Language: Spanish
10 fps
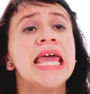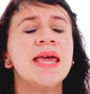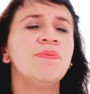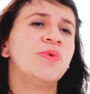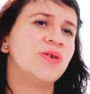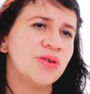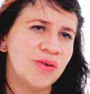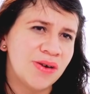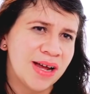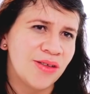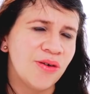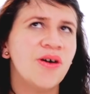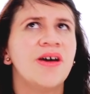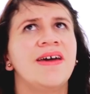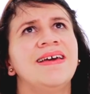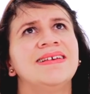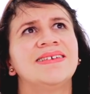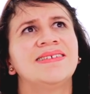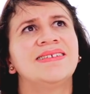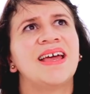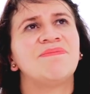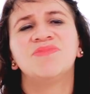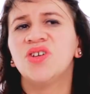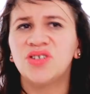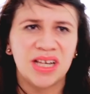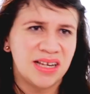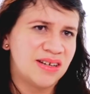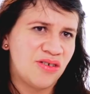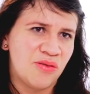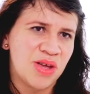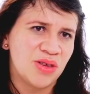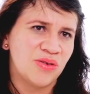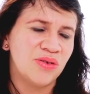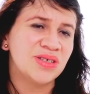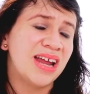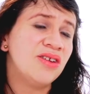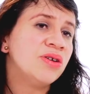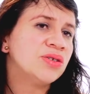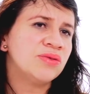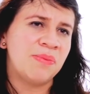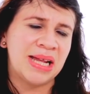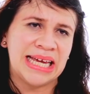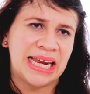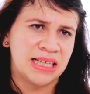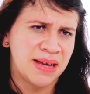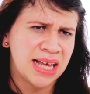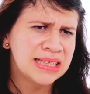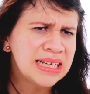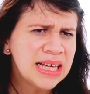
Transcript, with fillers: Y por otro lado, este, yo sí les recomiendo, ¿no? O sea, no es una planta que les vaya a hacer